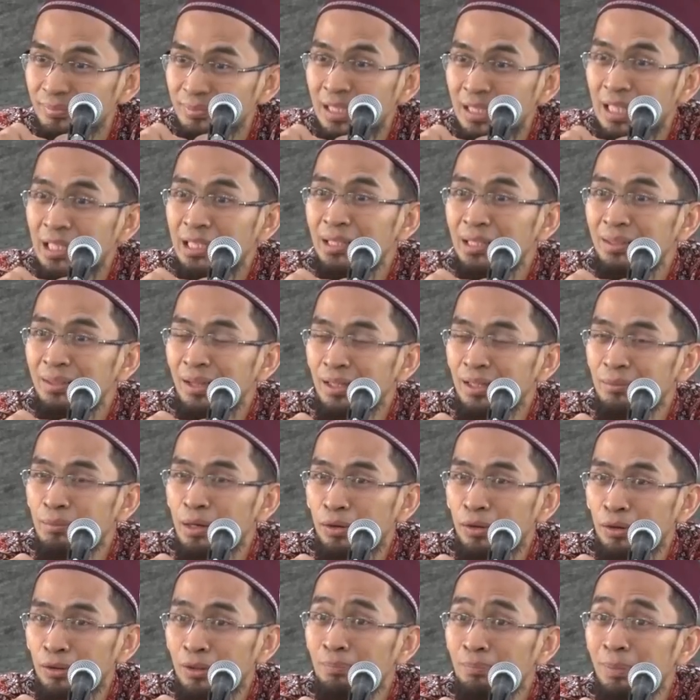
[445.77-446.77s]
Dalilnya
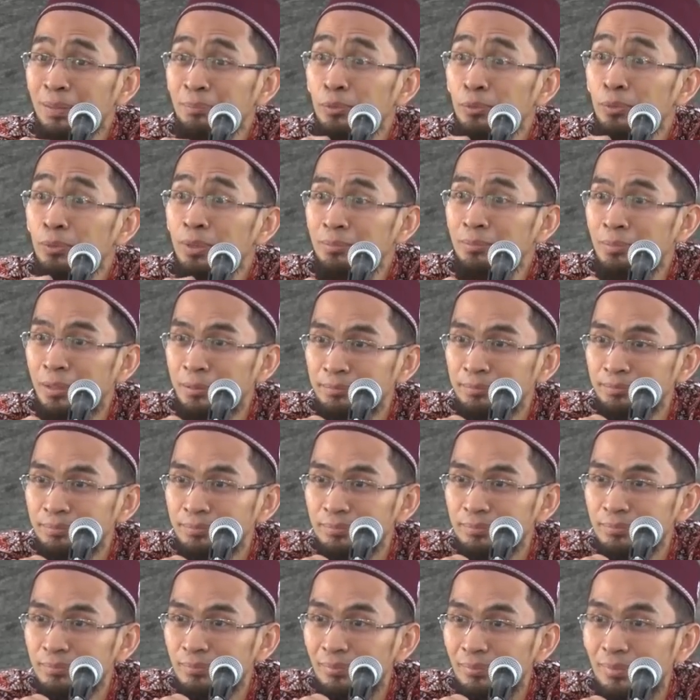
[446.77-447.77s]
Al-Baqarah
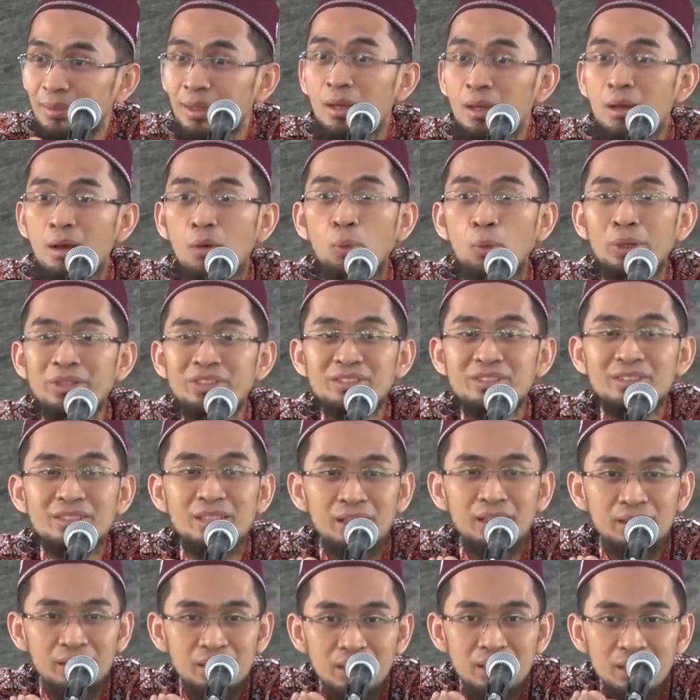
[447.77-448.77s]
45.
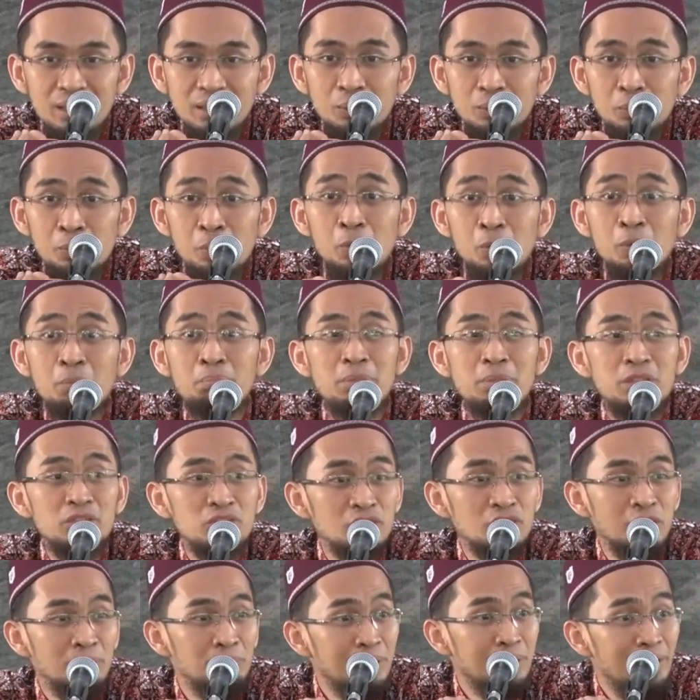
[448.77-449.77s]
Wasta'inu
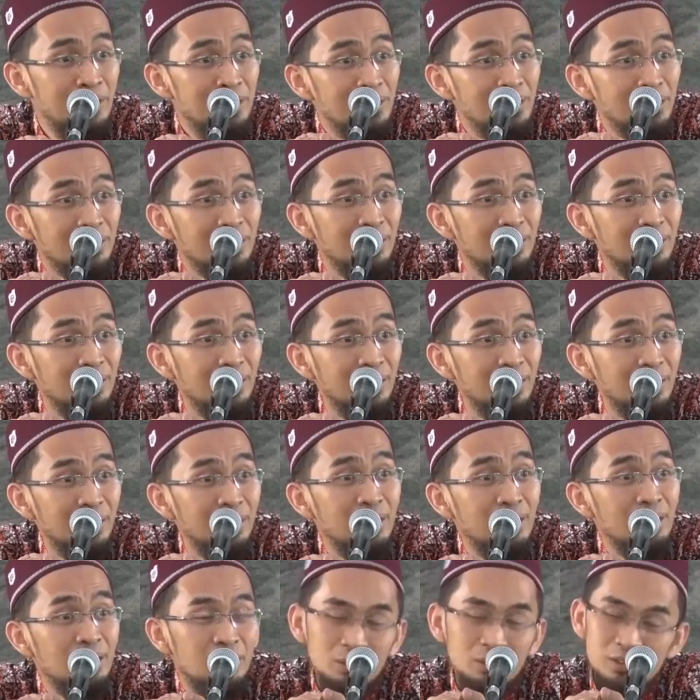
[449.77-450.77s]
beri
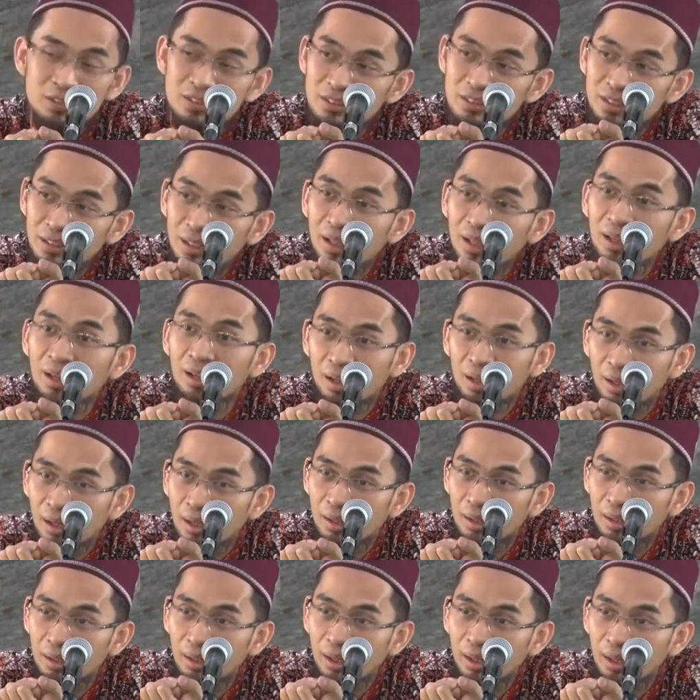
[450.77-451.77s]
wassalah.
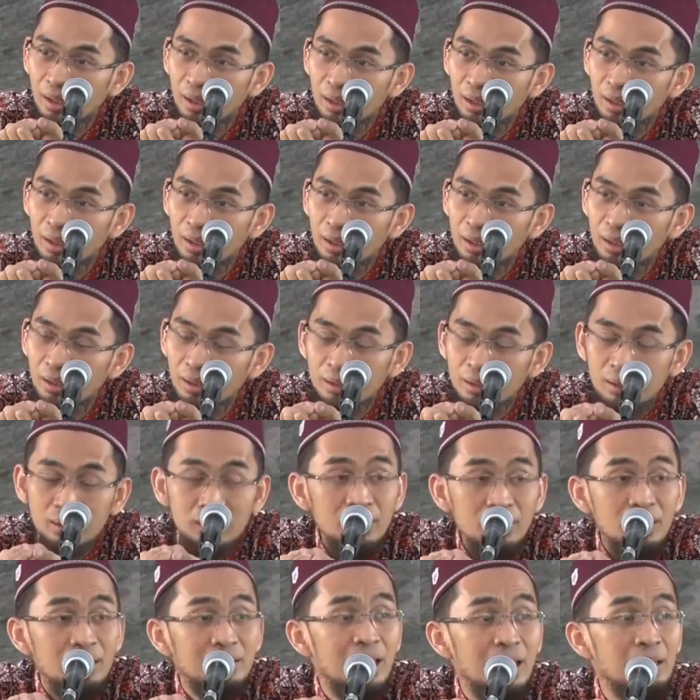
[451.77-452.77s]

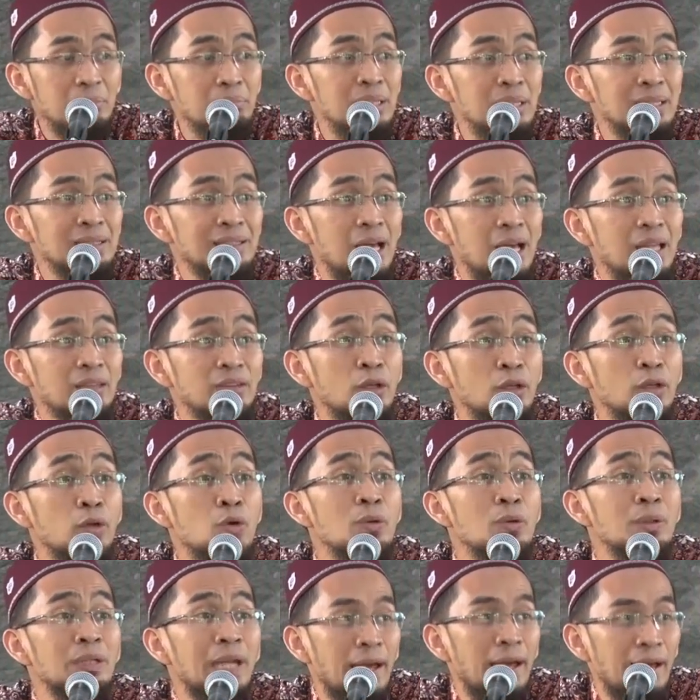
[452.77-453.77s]
Dan minta
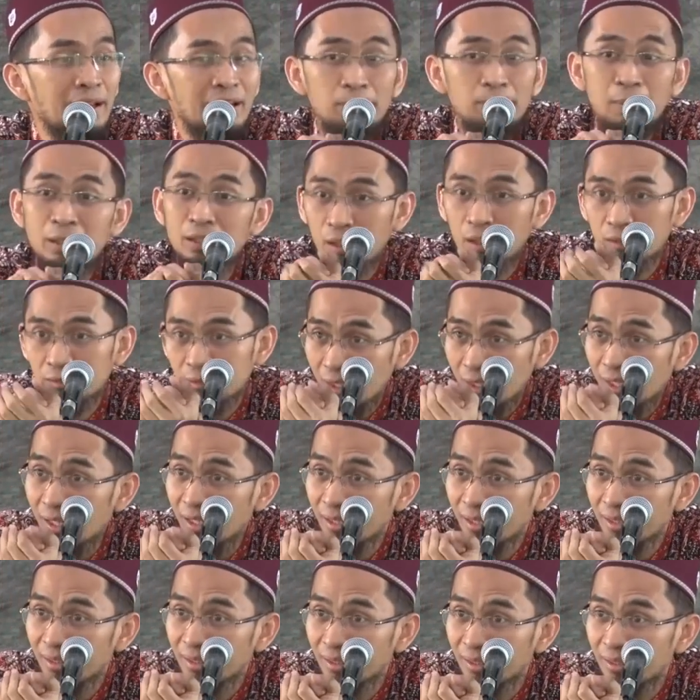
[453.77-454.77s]
tolonglah kepada Allah.
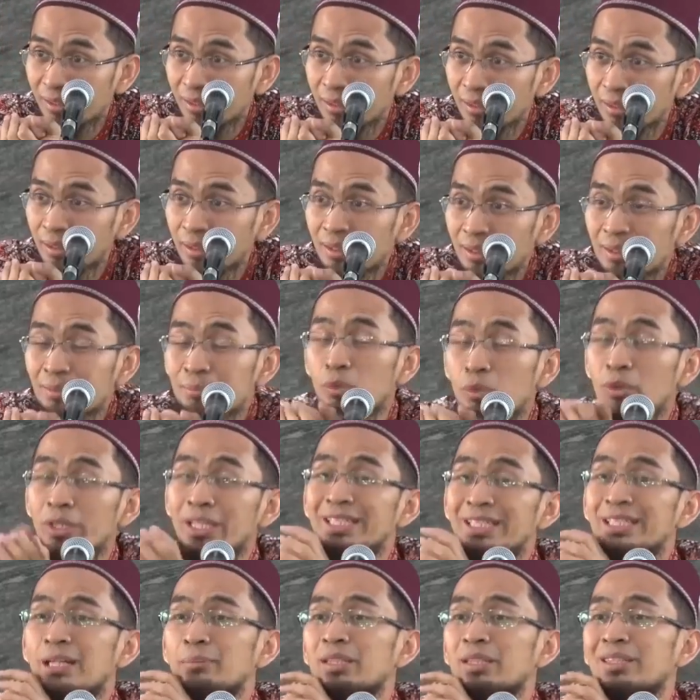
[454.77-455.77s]

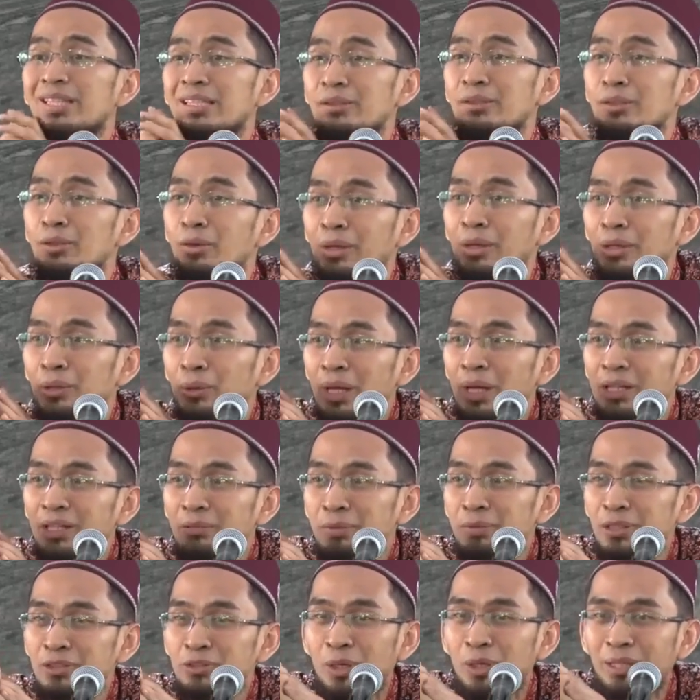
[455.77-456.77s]
Mungkin nggak minta tolong kalau nggak
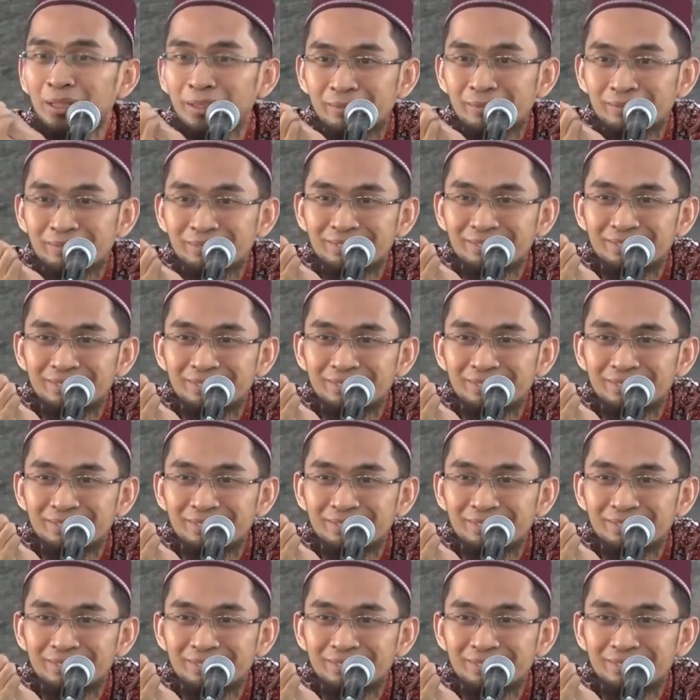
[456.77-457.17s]
ada persoalan.